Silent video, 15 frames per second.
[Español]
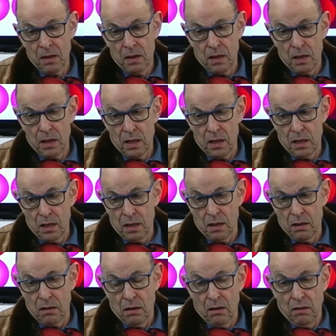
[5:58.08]

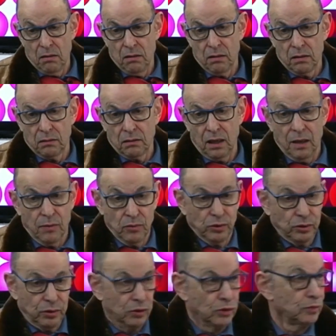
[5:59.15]
y eh,
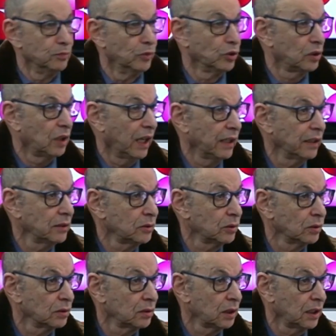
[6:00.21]
tenemos los montajes
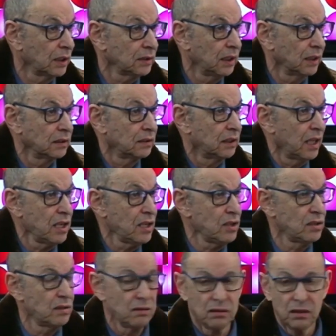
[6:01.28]
contra
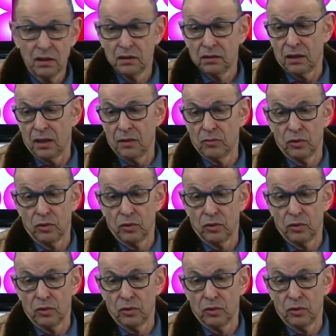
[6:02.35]
Santrich, tenemos